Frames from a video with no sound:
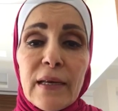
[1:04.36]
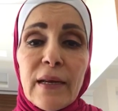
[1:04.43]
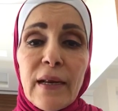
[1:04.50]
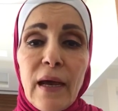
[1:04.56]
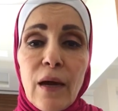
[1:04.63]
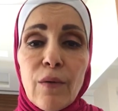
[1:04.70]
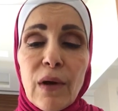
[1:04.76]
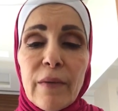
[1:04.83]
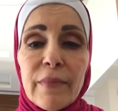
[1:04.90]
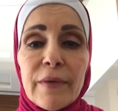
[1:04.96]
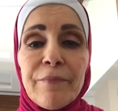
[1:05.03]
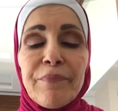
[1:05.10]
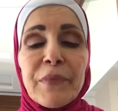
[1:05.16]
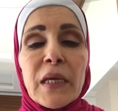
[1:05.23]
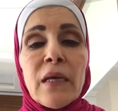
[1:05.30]
على
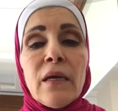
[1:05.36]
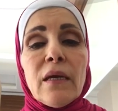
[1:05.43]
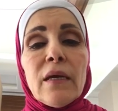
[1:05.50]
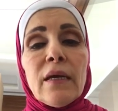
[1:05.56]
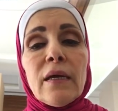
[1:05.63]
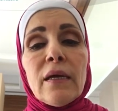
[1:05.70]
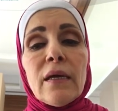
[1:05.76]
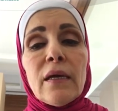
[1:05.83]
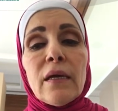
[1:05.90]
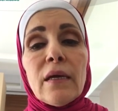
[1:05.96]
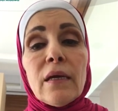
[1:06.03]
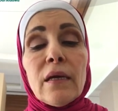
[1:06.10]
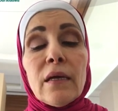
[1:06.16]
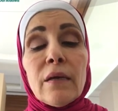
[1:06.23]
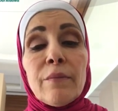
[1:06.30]
الحوامل
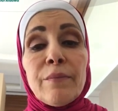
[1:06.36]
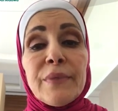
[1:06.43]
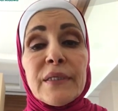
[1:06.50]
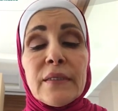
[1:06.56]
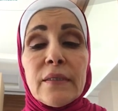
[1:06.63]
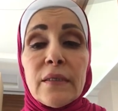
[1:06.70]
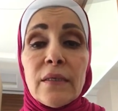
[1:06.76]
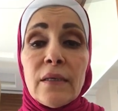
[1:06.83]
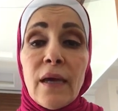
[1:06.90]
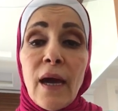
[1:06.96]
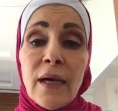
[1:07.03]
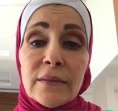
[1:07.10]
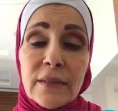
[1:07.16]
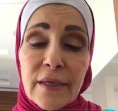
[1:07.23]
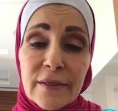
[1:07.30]
آه، بدي
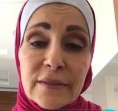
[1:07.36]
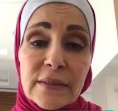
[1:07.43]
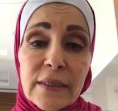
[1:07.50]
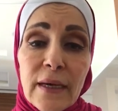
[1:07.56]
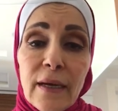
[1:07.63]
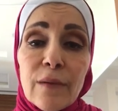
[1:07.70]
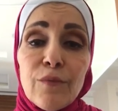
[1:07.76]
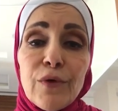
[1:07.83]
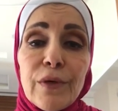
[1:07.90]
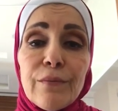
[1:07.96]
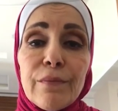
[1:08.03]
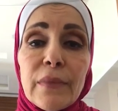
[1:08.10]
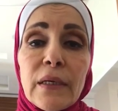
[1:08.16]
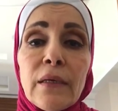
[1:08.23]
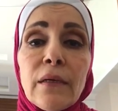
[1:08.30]
أعطي نصيحة
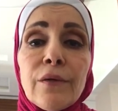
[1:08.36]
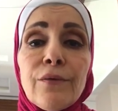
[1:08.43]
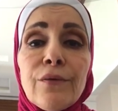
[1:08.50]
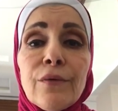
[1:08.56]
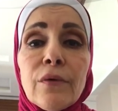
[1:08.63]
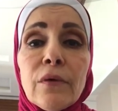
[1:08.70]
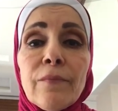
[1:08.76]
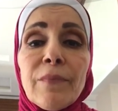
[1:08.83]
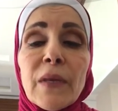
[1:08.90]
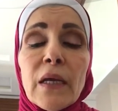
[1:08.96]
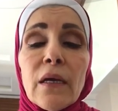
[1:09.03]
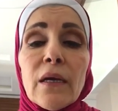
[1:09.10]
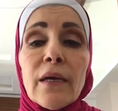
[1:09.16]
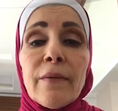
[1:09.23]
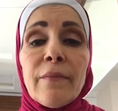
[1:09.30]
مهمة إنه
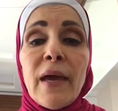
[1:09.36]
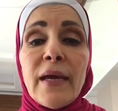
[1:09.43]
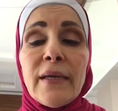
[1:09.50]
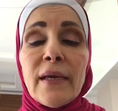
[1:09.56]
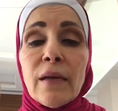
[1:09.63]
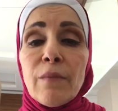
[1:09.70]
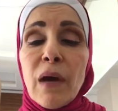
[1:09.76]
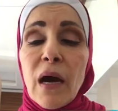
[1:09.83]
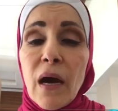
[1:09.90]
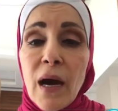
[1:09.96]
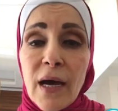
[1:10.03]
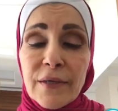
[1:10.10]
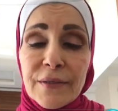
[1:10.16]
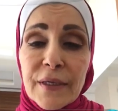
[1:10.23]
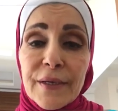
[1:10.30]
آه، ما هي
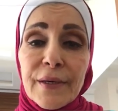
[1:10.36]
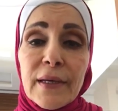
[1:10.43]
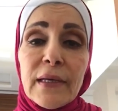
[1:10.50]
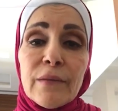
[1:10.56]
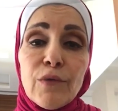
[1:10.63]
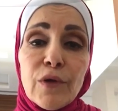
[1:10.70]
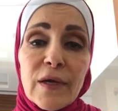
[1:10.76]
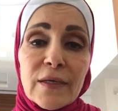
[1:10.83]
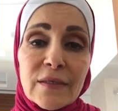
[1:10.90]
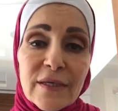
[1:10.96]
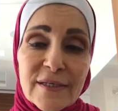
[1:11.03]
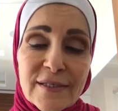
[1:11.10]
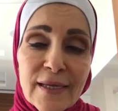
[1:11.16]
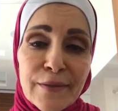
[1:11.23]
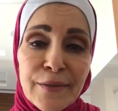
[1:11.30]
المخاطر اللي ممكن
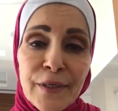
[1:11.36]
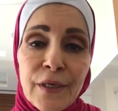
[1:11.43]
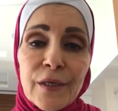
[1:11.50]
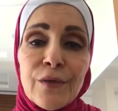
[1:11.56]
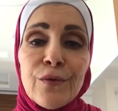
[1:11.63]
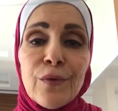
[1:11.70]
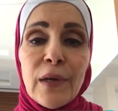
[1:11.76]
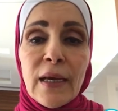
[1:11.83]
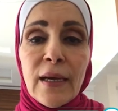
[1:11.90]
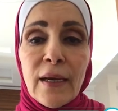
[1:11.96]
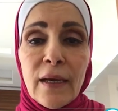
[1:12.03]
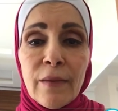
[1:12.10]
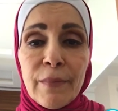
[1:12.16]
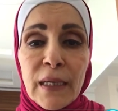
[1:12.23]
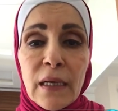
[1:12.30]
تستدعي إنه
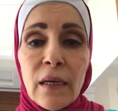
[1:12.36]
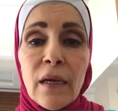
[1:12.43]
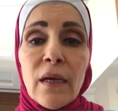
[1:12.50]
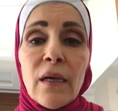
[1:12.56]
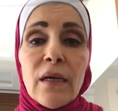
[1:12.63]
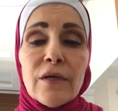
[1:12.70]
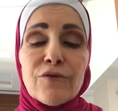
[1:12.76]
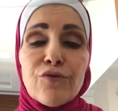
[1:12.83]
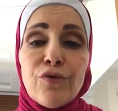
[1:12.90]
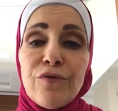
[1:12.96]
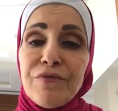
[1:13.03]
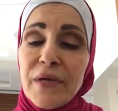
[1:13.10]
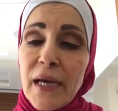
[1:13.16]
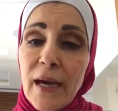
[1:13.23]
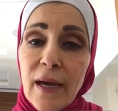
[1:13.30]
الحامل
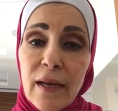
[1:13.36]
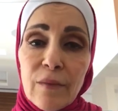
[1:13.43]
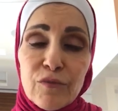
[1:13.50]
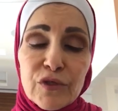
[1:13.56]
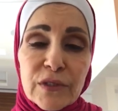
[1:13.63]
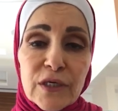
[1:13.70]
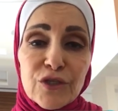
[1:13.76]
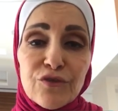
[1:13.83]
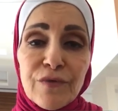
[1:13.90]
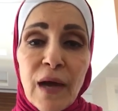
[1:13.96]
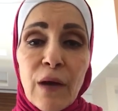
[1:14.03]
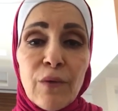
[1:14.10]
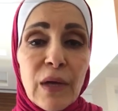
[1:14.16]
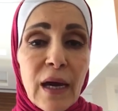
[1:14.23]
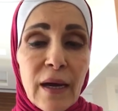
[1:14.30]
تروح فيها على
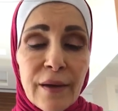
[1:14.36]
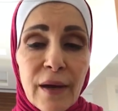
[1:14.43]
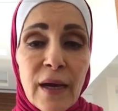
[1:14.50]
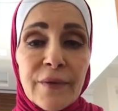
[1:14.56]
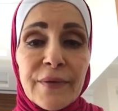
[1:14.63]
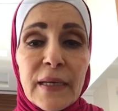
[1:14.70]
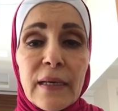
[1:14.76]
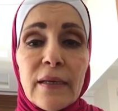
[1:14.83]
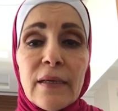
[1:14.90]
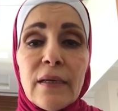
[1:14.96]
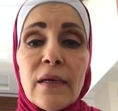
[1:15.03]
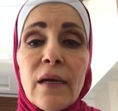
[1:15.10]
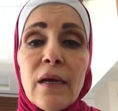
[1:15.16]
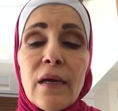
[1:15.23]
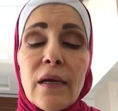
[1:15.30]
المستشفى أو الأعراض
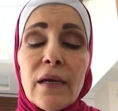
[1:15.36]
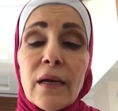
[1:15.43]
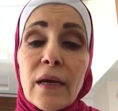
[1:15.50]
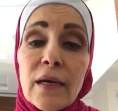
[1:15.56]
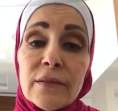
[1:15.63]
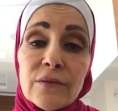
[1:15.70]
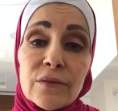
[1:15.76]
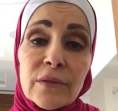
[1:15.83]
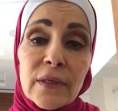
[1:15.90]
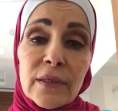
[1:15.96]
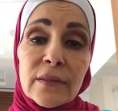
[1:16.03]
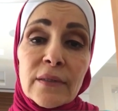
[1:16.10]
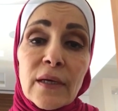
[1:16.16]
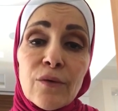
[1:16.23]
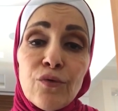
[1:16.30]
اللي آه، قد
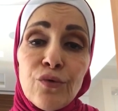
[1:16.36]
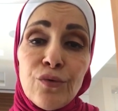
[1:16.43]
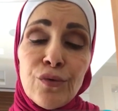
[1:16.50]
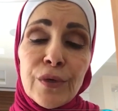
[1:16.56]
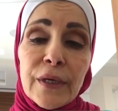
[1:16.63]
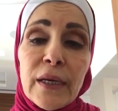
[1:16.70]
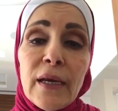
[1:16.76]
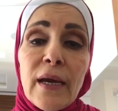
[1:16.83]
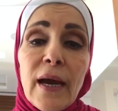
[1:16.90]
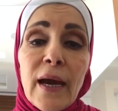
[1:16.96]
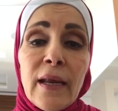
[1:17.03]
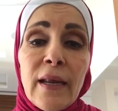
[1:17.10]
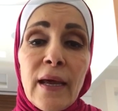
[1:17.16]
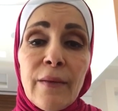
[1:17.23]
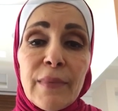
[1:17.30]
تكون
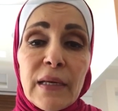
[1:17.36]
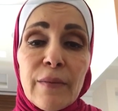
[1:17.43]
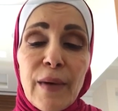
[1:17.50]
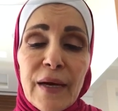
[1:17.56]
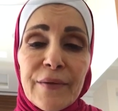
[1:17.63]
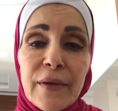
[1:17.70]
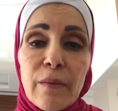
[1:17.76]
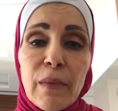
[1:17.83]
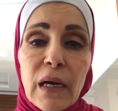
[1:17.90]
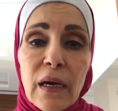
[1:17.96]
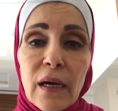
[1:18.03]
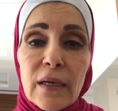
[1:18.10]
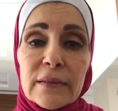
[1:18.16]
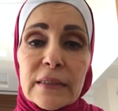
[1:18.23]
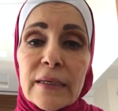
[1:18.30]
علامة لبعض
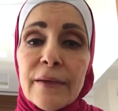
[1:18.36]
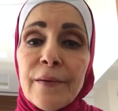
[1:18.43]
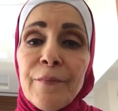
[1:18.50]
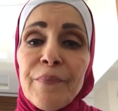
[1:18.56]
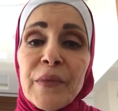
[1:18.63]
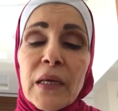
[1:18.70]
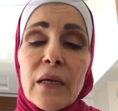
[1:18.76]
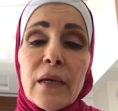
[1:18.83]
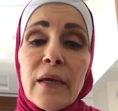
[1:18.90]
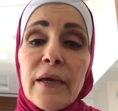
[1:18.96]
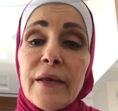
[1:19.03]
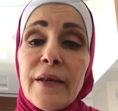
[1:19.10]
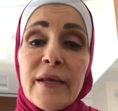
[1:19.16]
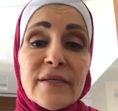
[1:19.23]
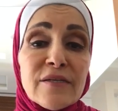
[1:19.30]
المخاطر
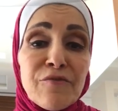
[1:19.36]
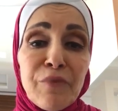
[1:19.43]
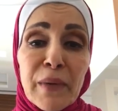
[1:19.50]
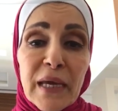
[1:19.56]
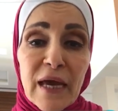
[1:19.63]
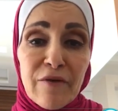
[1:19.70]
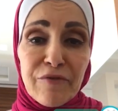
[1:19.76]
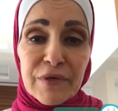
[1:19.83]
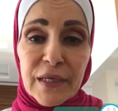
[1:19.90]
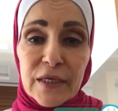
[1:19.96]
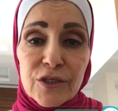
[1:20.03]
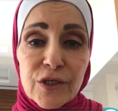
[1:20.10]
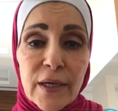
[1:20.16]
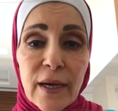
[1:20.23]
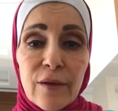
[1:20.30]
النزف
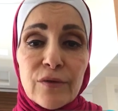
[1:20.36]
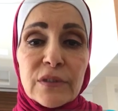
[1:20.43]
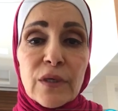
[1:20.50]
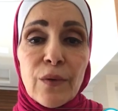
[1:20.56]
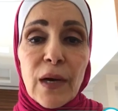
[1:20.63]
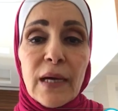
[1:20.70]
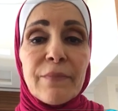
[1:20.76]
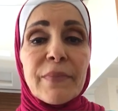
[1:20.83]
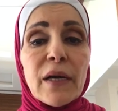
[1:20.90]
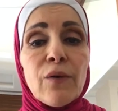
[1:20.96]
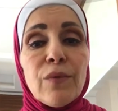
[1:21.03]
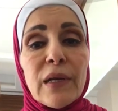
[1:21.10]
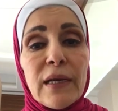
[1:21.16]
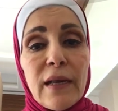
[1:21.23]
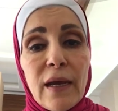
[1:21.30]
بكافة أشكاله سواء
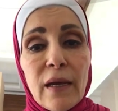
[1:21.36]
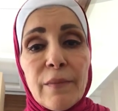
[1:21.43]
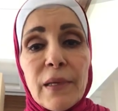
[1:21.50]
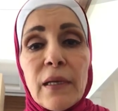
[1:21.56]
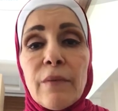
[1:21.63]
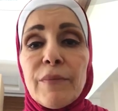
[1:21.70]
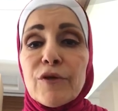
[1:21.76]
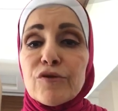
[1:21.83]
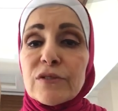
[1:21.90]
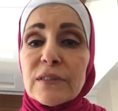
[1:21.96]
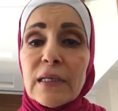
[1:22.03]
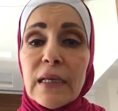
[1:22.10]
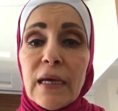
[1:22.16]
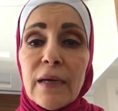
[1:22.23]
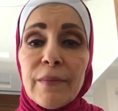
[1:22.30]
بأول الحمل
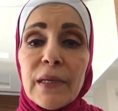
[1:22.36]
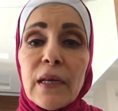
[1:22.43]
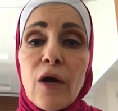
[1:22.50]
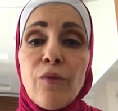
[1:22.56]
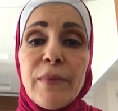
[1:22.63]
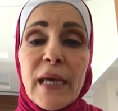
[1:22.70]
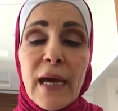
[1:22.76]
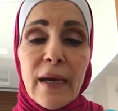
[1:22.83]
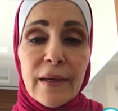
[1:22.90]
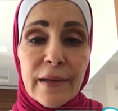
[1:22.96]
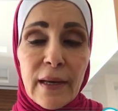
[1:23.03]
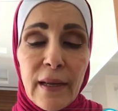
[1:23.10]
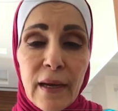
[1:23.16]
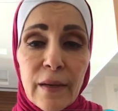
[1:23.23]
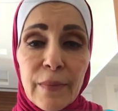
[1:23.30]
بنص الحمل أو
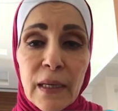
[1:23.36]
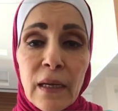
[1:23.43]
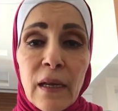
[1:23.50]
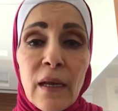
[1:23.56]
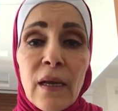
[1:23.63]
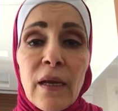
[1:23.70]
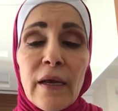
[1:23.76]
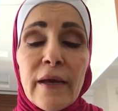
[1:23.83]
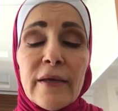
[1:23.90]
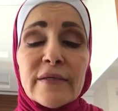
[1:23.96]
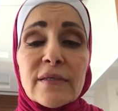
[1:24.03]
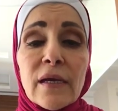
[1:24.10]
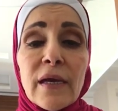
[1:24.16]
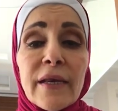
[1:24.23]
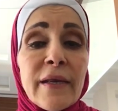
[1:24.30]
بآخر الحمل
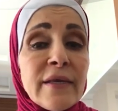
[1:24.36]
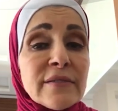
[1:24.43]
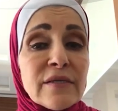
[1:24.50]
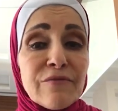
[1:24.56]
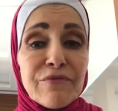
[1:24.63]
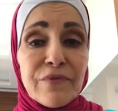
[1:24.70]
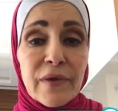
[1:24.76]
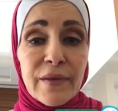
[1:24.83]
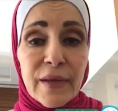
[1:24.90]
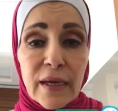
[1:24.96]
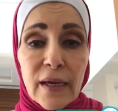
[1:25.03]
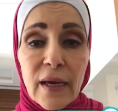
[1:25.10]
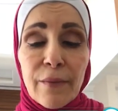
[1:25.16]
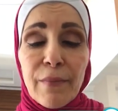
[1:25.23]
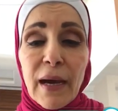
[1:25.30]
سواء النزف إذا
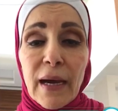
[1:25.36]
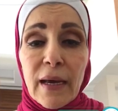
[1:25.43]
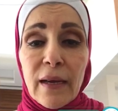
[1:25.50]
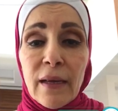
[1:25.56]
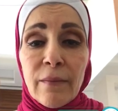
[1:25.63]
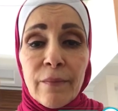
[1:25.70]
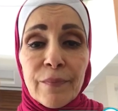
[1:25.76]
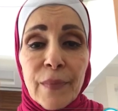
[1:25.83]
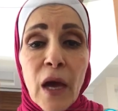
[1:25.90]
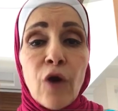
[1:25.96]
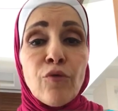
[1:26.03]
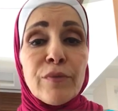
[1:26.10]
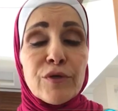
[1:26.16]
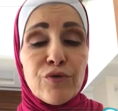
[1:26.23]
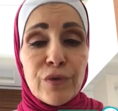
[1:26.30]
كان مع ألم
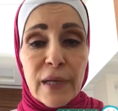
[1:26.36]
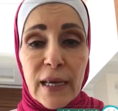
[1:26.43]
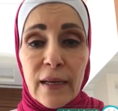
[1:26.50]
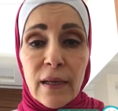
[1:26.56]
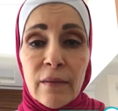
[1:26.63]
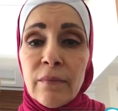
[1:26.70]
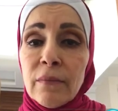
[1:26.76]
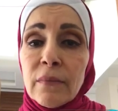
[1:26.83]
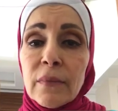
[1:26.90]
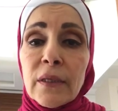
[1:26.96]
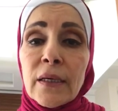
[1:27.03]
أو بدون ألم